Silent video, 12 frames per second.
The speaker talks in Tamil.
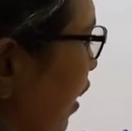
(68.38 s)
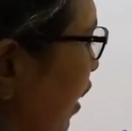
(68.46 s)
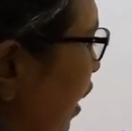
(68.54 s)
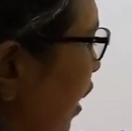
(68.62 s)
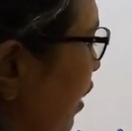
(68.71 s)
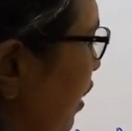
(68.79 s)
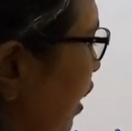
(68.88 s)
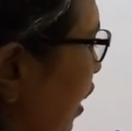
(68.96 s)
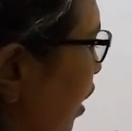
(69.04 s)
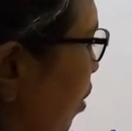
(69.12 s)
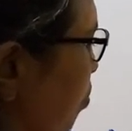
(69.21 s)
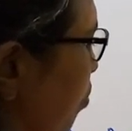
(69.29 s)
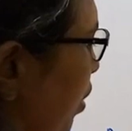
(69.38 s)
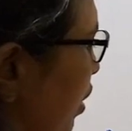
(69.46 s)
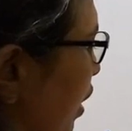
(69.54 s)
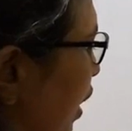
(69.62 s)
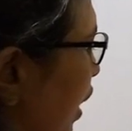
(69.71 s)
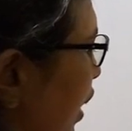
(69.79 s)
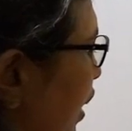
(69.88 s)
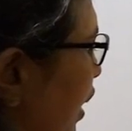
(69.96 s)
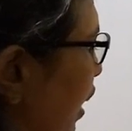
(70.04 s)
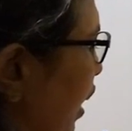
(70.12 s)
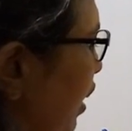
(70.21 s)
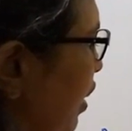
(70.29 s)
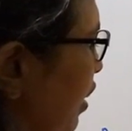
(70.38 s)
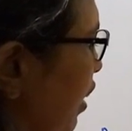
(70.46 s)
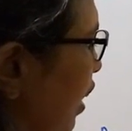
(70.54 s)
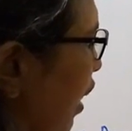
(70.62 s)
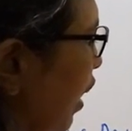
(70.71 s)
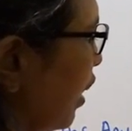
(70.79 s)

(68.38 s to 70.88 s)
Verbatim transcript: rational நம்பர்ஸ் நீங்கள் என்ன செஞ்சுக்கலாம்